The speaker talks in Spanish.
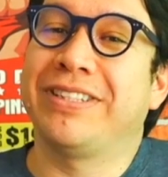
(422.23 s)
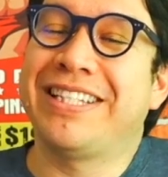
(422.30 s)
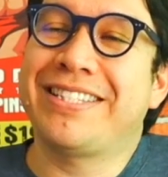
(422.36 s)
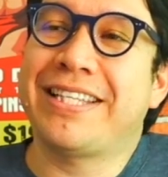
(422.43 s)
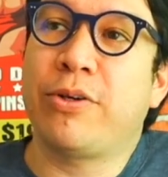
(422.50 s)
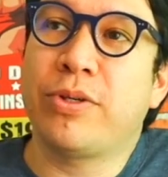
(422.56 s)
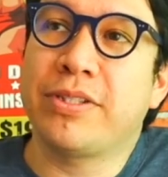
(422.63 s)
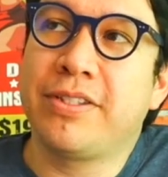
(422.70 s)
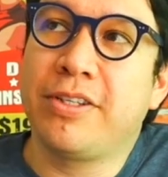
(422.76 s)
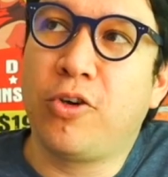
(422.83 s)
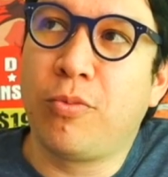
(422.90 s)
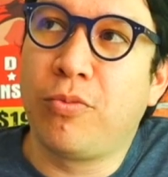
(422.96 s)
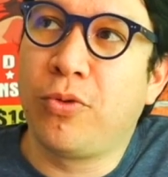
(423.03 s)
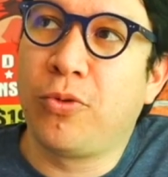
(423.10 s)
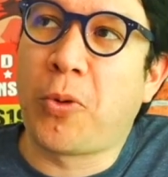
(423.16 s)
Es algo así
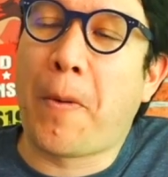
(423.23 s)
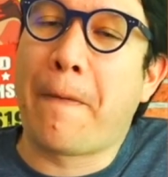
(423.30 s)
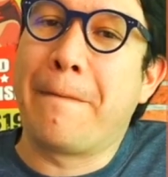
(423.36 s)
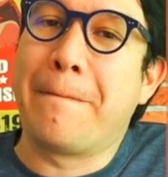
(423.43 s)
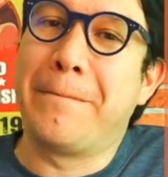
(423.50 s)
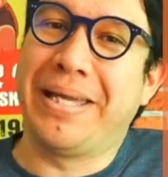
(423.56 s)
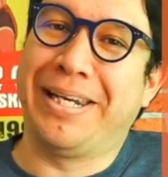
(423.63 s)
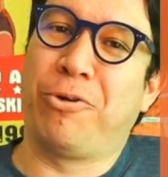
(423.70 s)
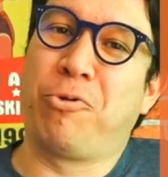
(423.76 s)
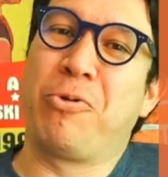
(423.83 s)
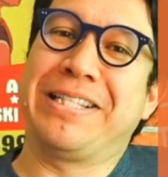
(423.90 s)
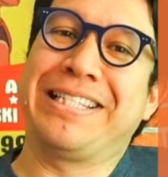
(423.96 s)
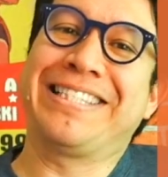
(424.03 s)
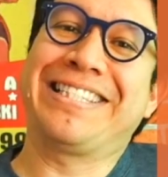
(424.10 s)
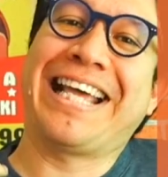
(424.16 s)
como
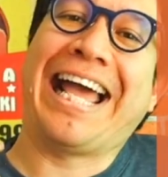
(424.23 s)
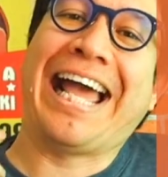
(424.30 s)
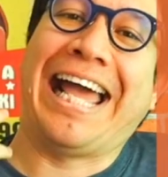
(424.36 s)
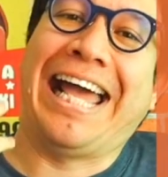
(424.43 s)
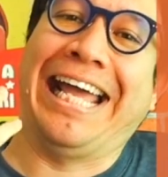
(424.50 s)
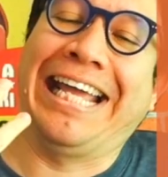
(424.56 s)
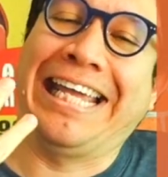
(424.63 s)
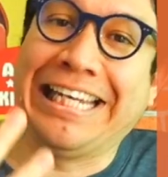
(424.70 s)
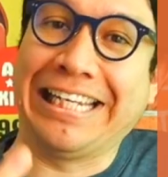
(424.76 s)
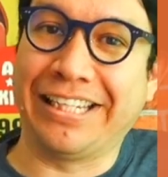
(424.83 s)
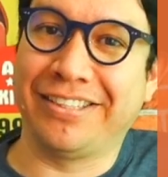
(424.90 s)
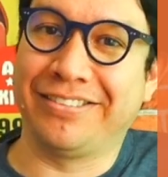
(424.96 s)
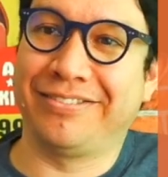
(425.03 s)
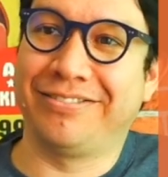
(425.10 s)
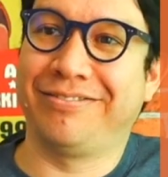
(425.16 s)
vergüenza ajena.